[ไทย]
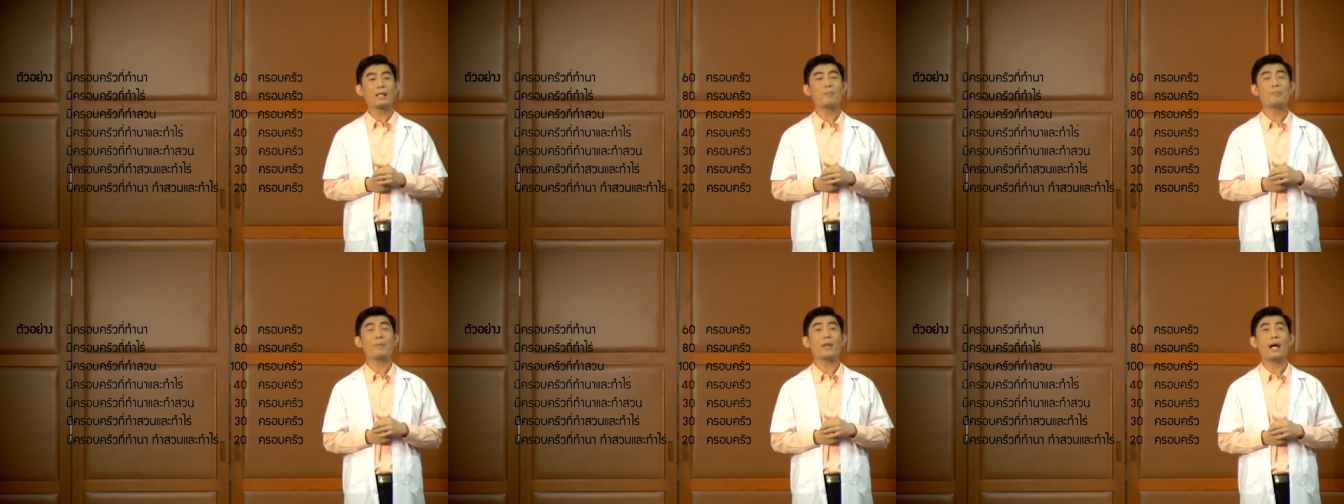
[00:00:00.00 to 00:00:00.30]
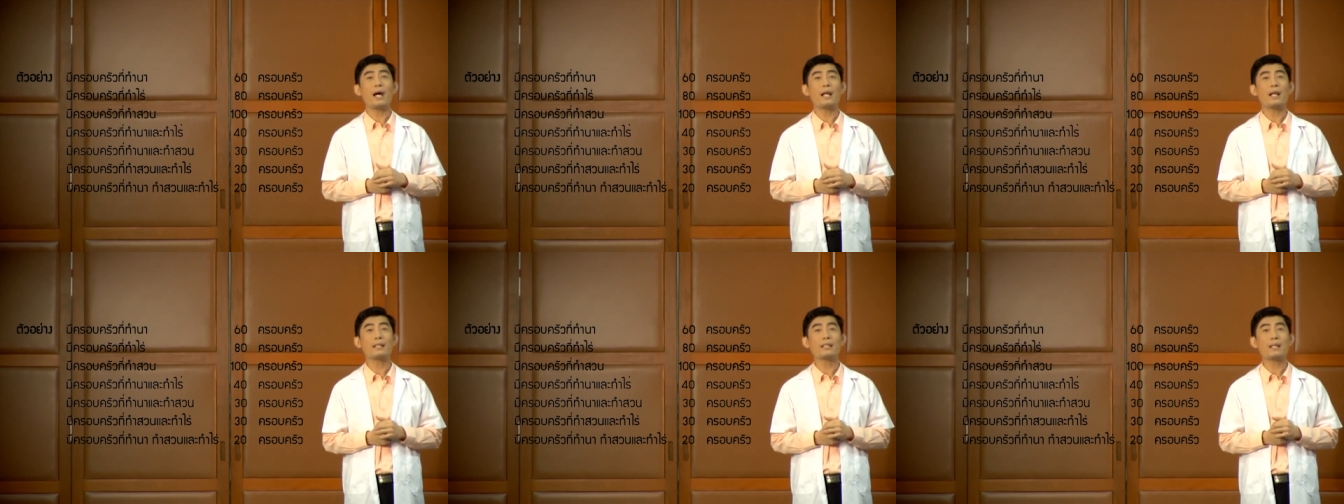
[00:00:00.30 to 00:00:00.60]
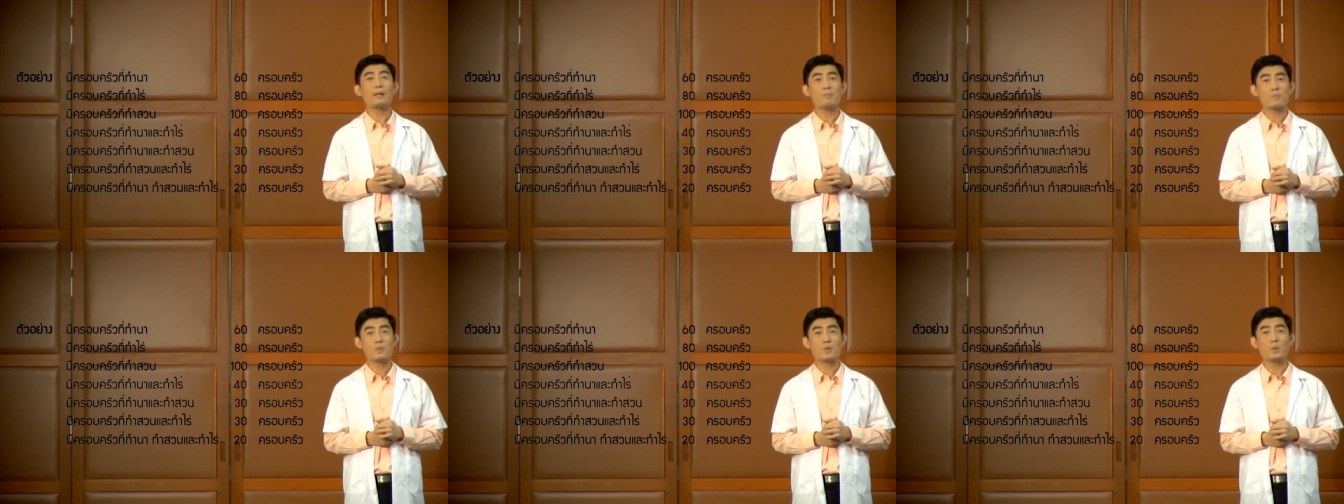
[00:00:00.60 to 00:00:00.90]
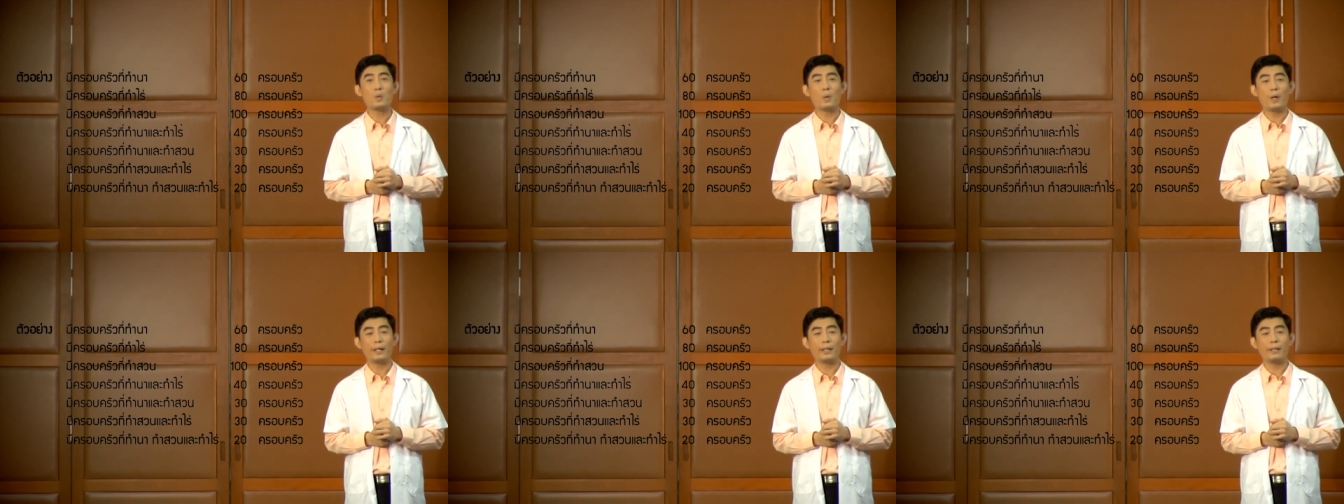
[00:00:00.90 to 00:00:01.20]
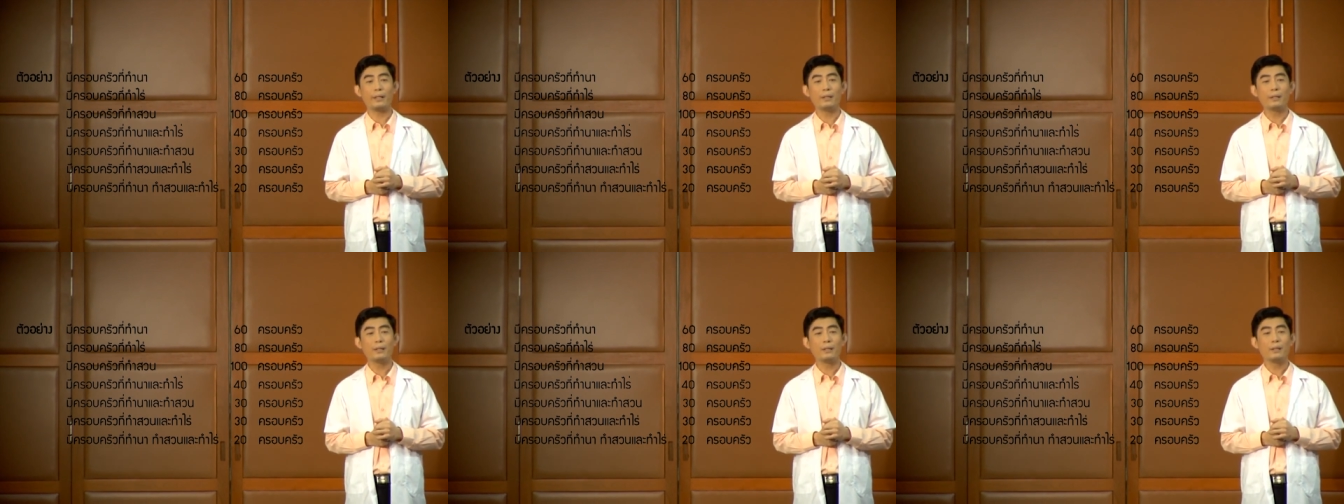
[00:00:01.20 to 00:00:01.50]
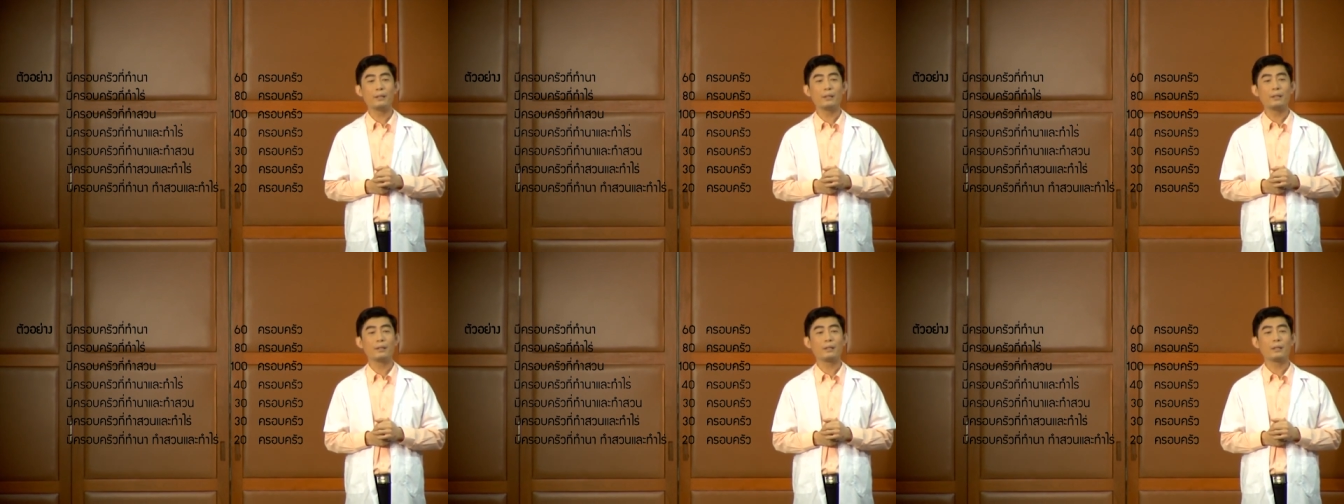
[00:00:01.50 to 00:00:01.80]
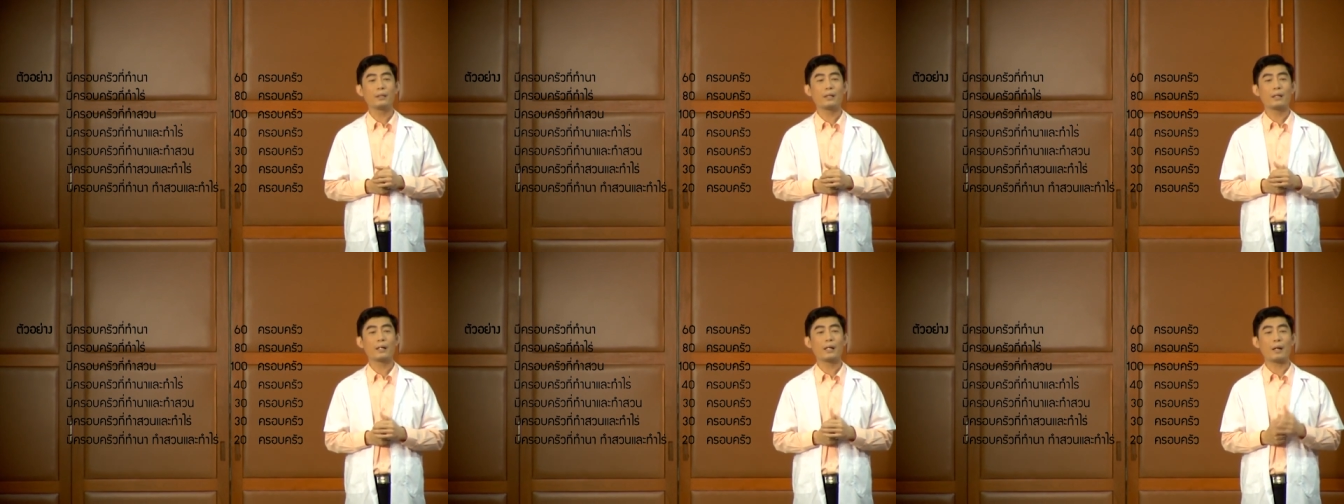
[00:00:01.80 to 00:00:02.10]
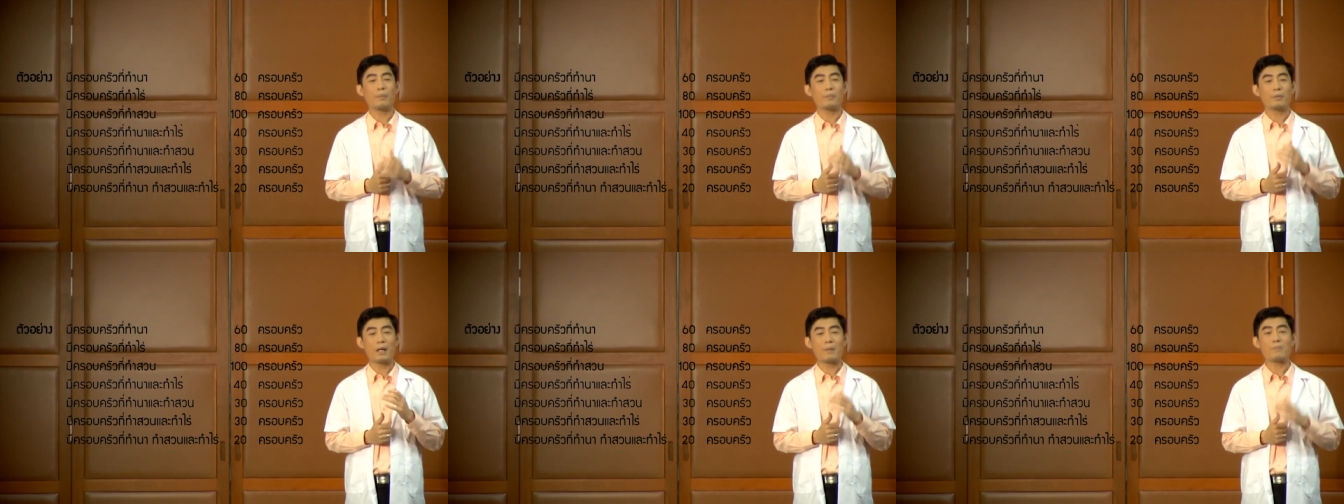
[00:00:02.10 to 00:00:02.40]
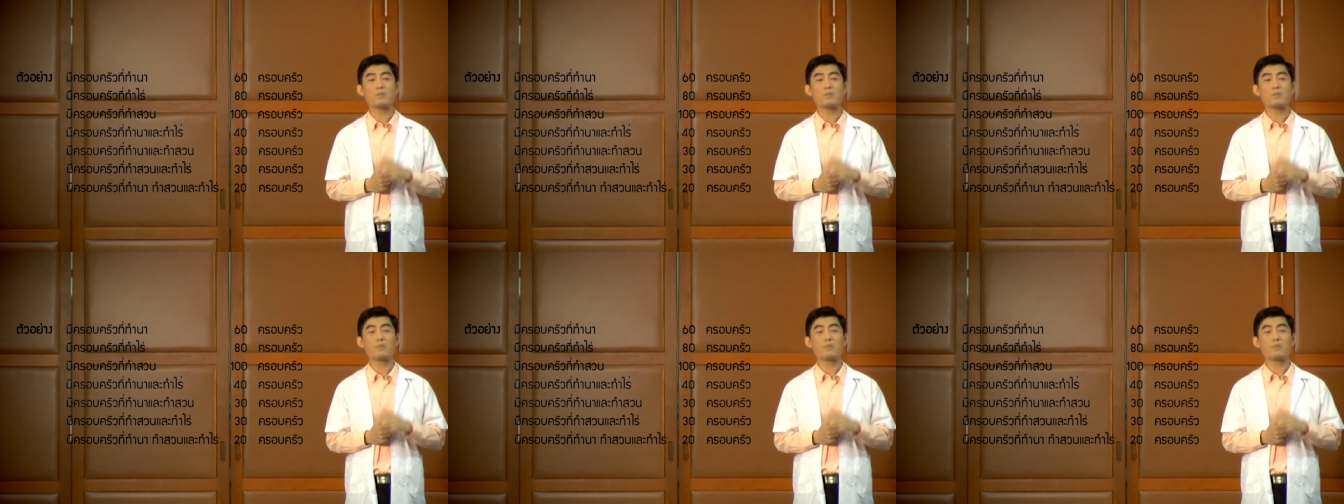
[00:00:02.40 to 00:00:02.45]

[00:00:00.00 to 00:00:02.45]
ทำนาและทำสวนกับ